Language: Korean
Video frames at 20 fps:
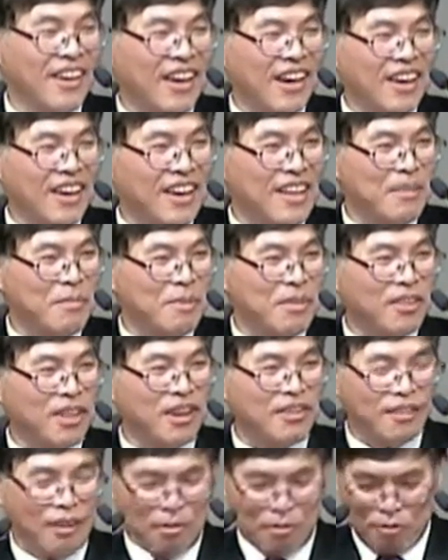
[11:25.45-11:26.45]
하나님이
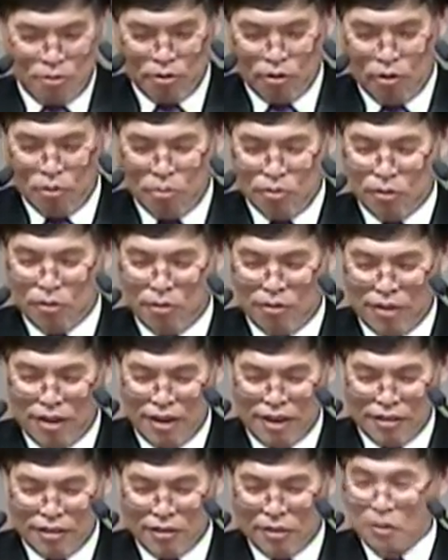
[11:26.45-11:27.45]
딱 잡고 성부
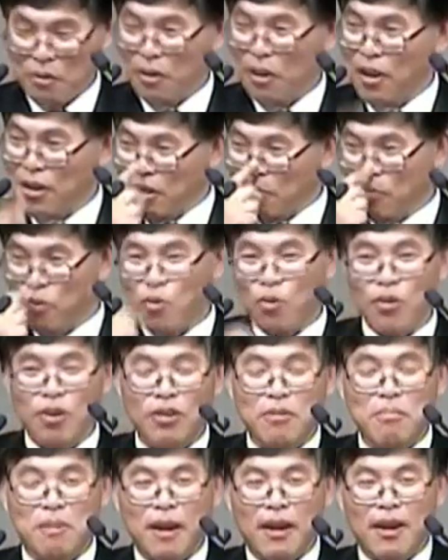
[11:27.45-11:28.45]
성자의 성령의 이름을
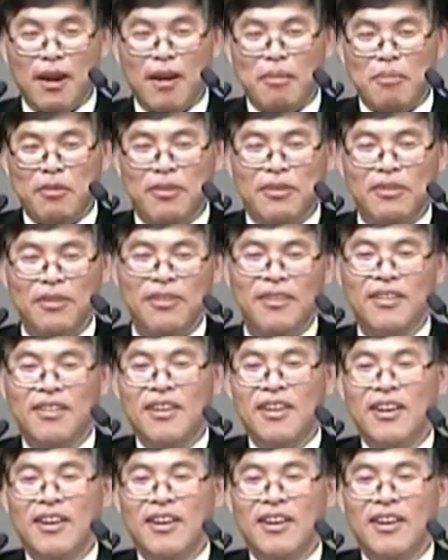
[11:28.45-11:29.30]
코끼름 발라가면서